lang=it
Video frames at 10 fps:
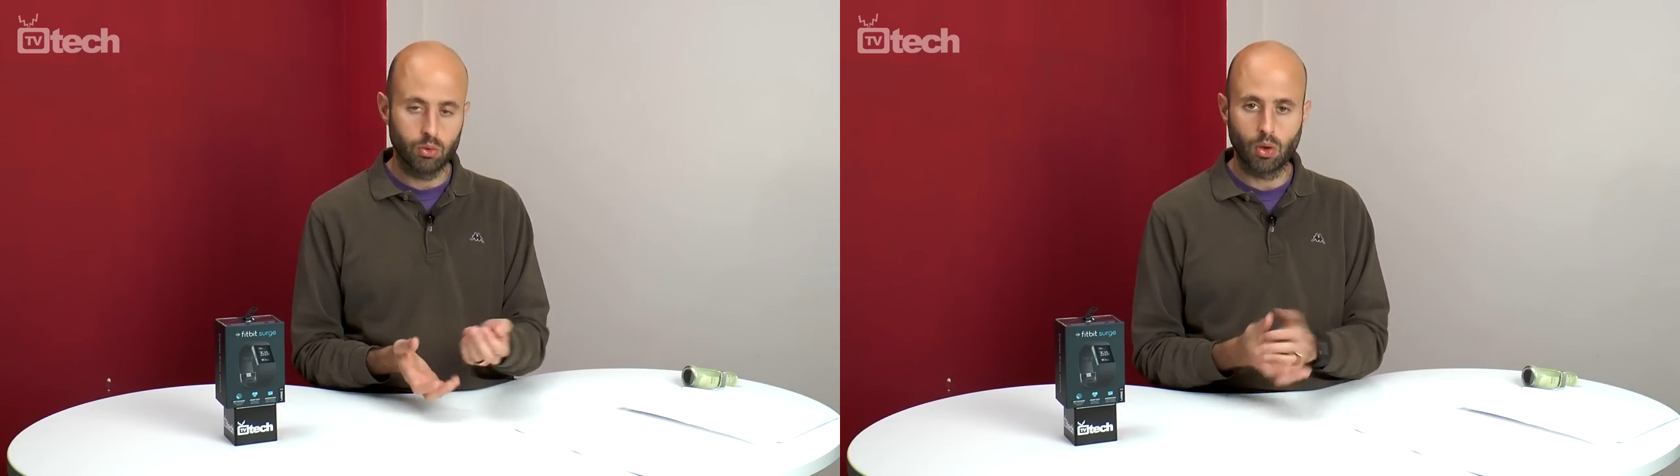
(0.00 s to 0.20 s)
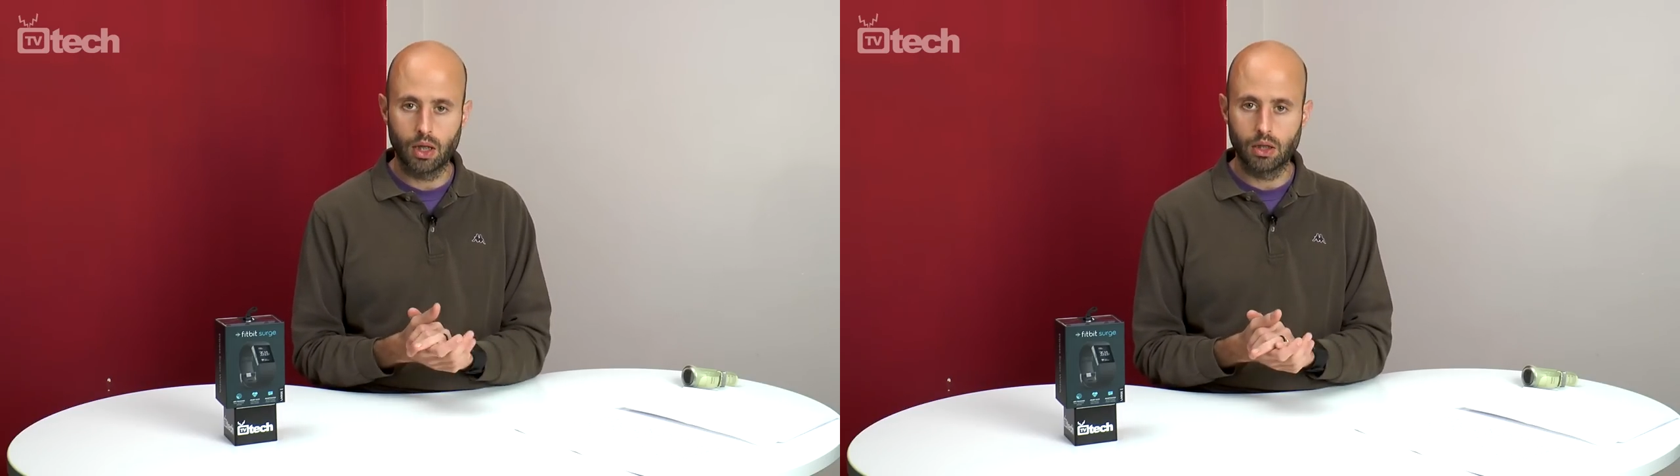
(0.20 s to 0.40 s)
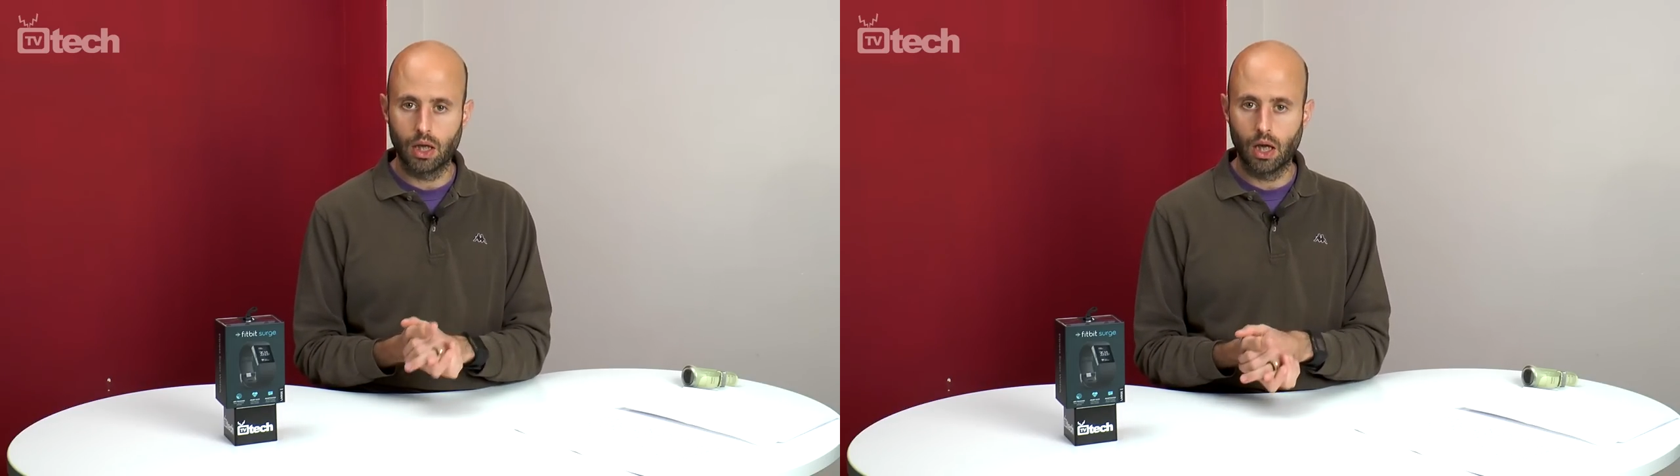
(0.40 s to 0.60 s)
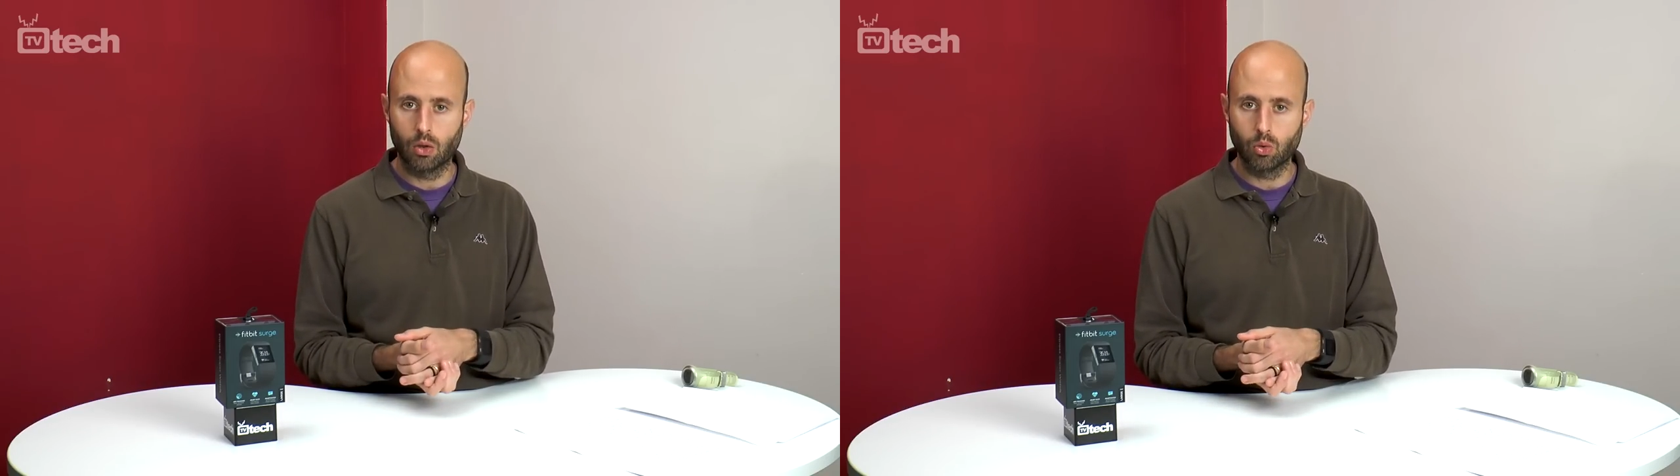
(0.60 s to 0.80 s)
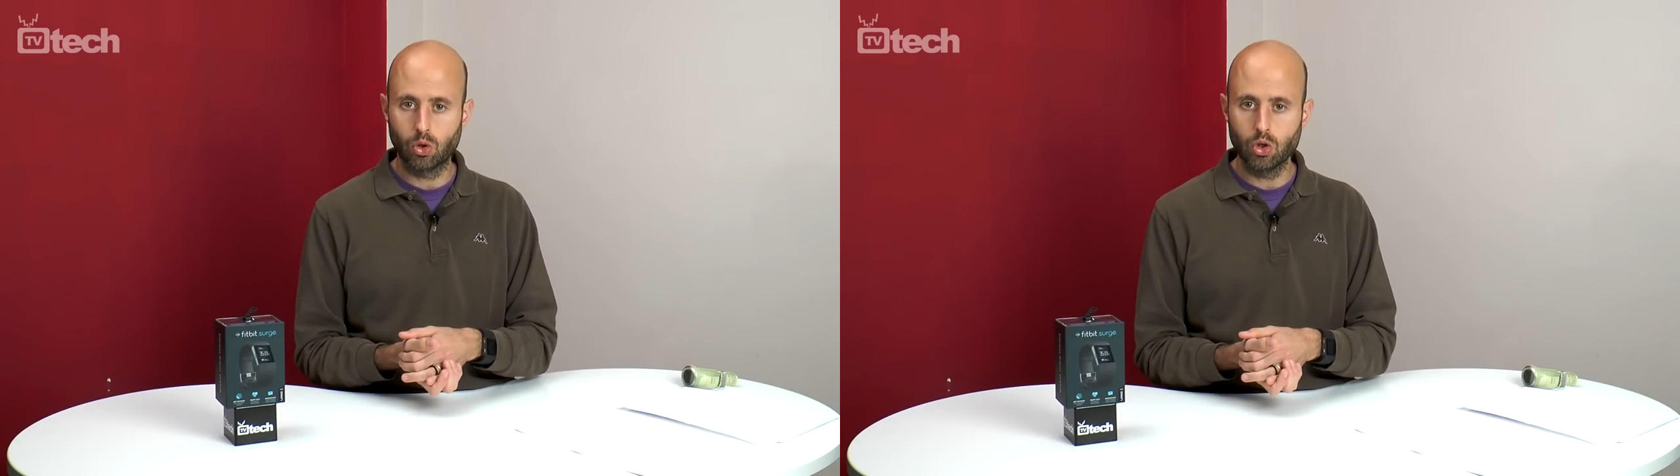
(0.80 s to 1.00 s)
durante
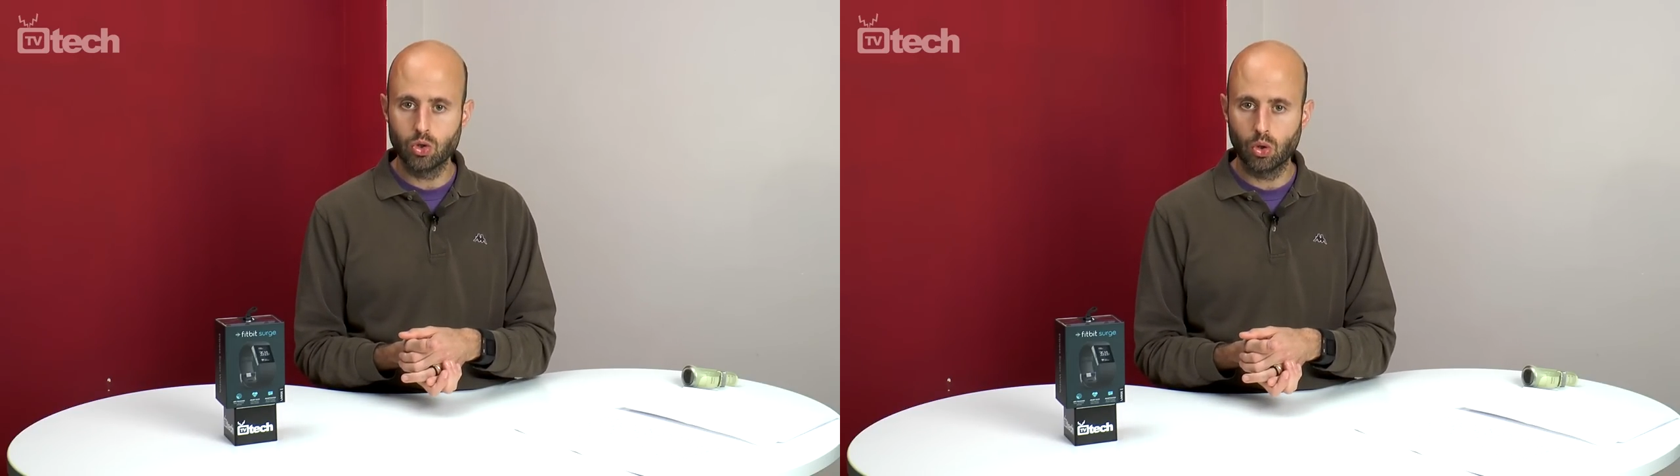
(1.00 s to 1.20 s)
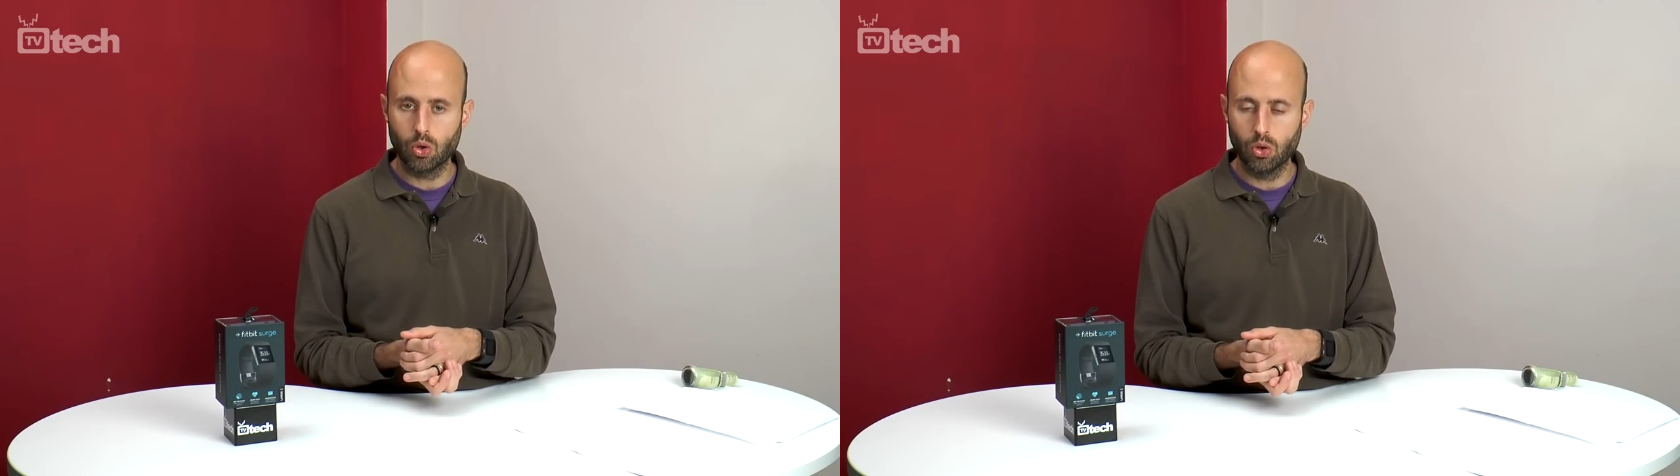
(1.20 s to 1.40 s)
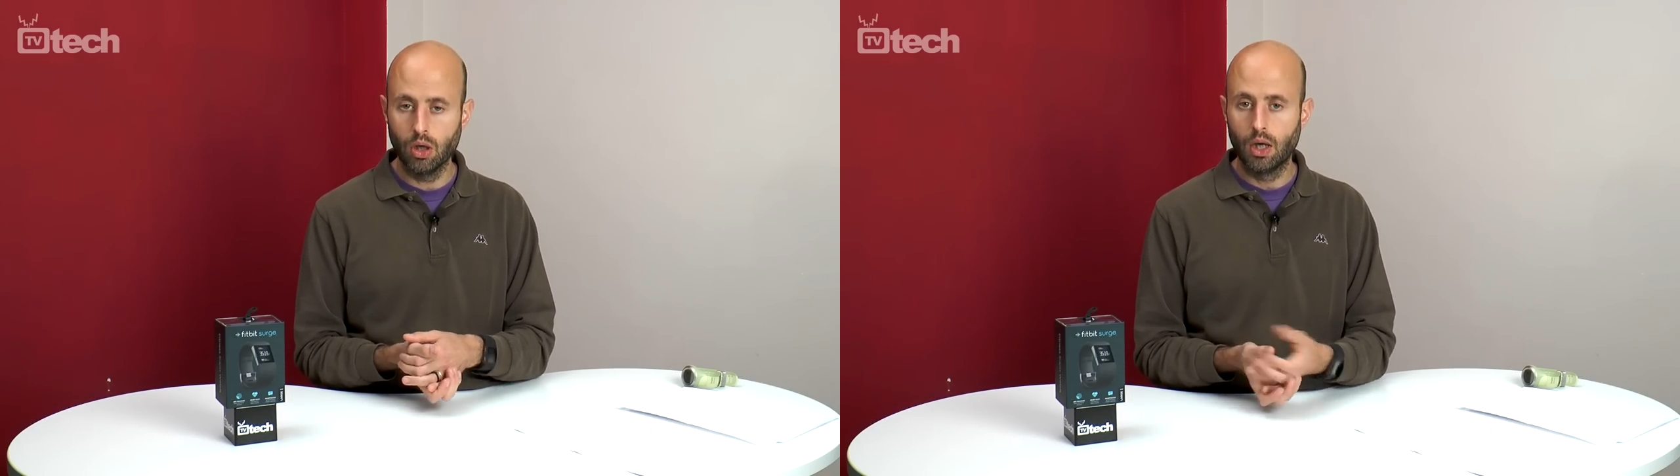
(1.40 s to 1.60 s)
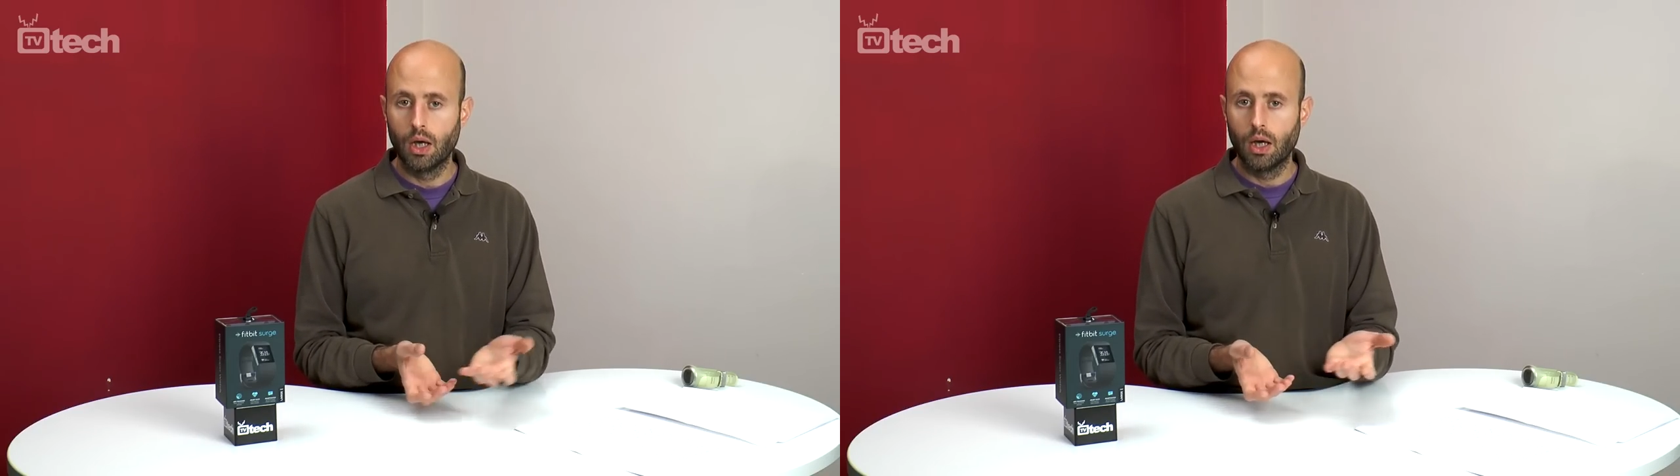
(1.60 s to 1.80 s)
tutto il giorno,